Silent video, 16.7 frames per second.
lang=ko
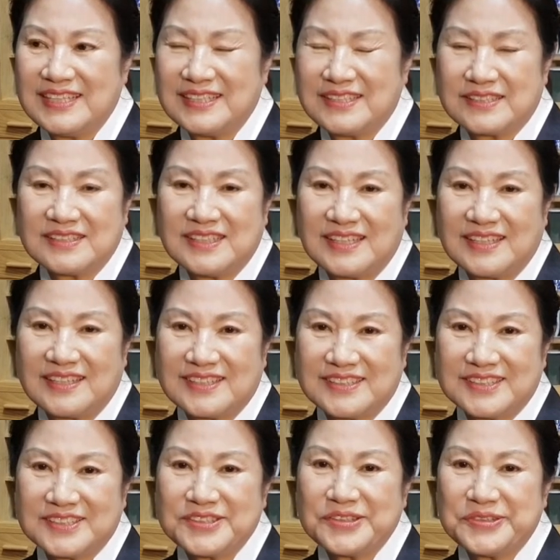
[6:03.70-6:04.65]
음. 이렇게
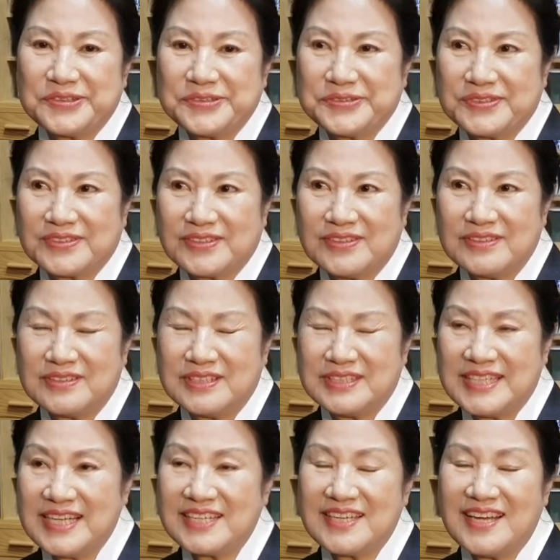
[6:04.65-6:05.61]
그런 걸
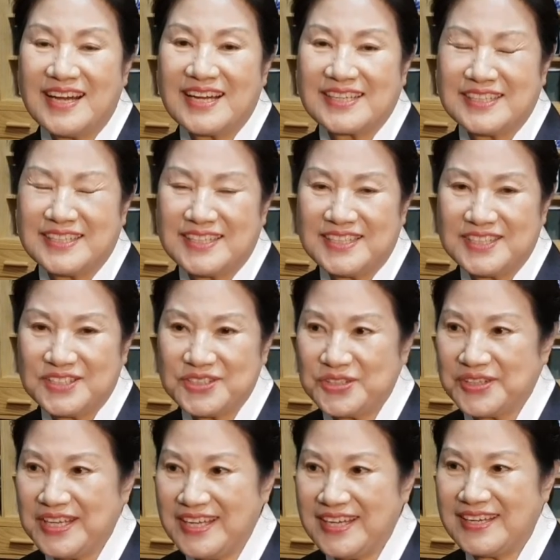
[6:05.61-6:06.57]
얘기하기
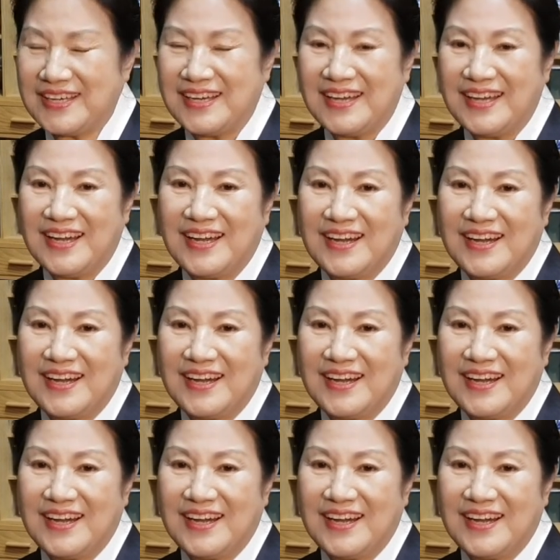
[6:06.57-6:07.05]
이전에 네.